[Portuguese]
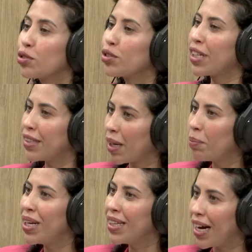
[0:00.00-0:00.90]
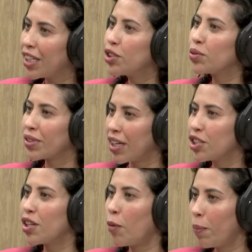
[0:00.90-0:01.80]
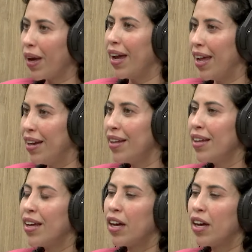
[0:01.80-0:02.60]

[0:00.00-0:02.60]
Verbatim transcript: sustentabilidade no site da UPL.